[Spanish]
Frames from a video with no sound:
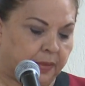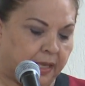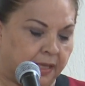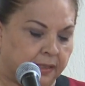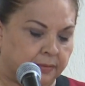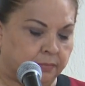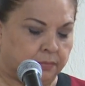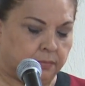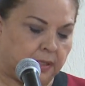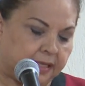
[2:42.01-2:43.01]

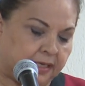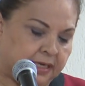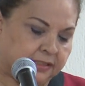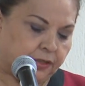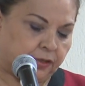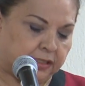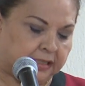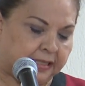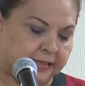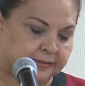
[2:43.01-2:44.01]
en la dirección
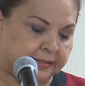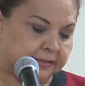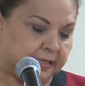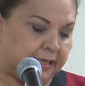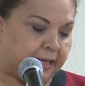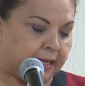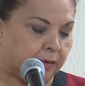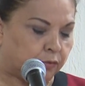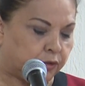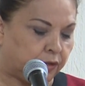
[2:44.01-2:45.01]
de tesis, en la
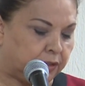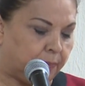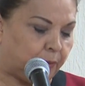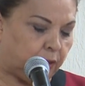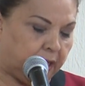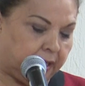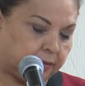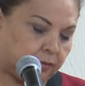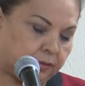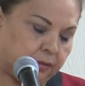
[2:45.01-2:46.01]
ejecución de
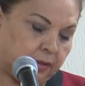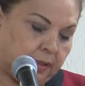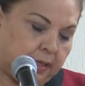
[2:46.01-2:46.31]
proyectos,